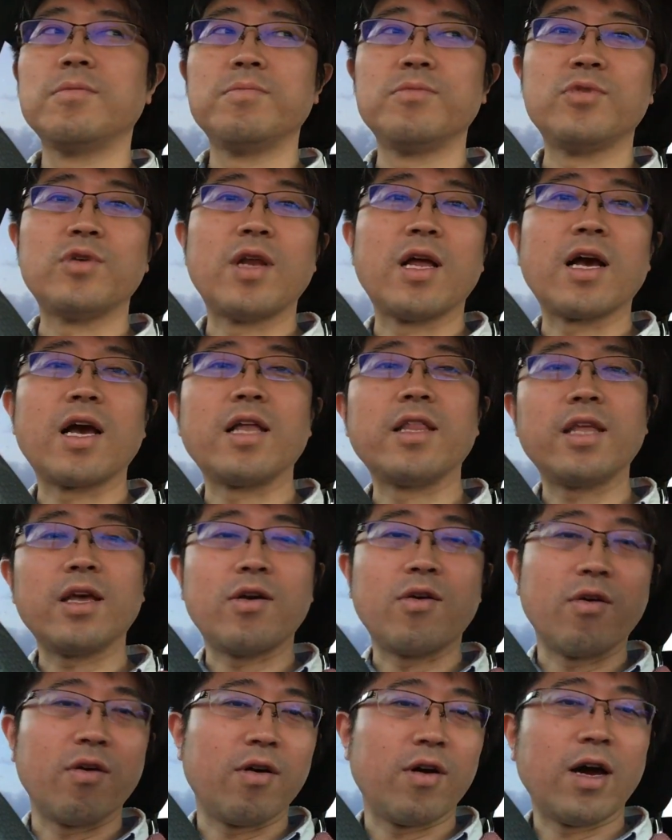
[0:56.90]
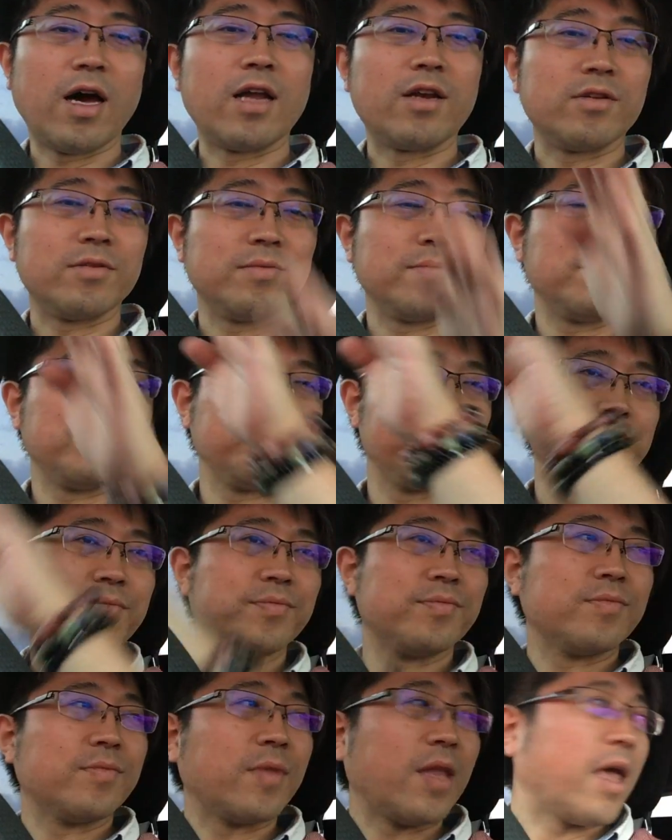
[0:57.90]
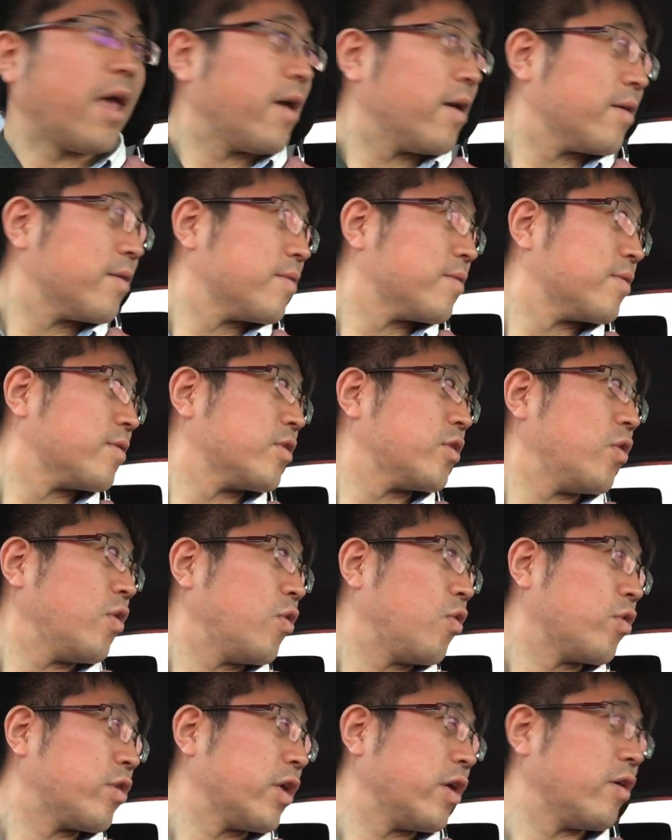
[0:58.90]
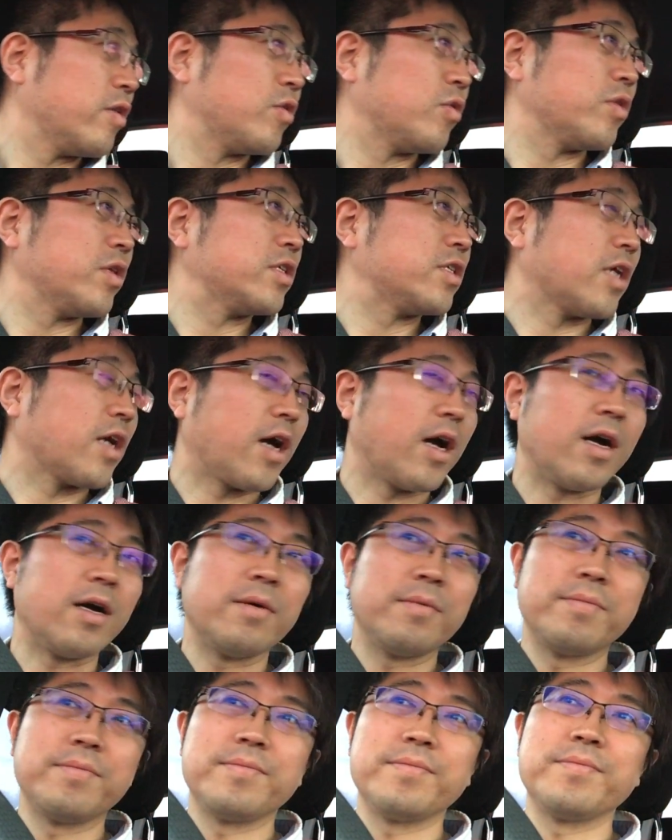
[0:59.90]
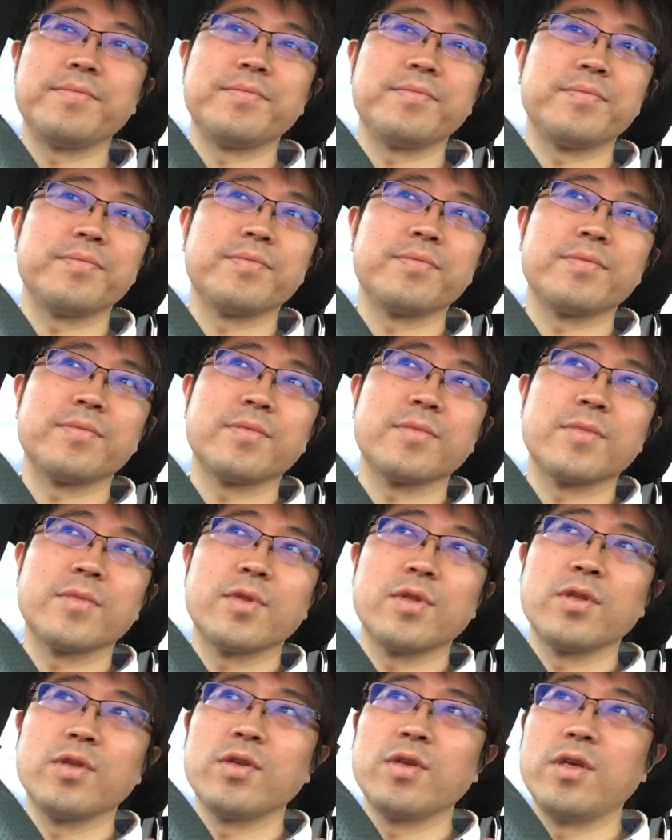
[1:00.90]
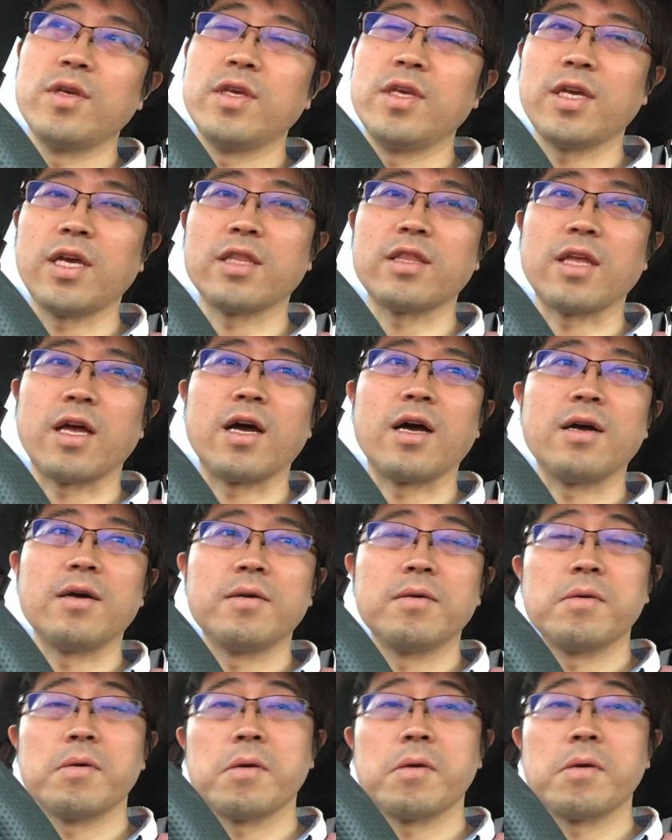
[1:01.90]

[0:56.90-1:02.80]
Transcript: ムラが猫あるね。今日ご機嫌どうでしたか？いかったいかった。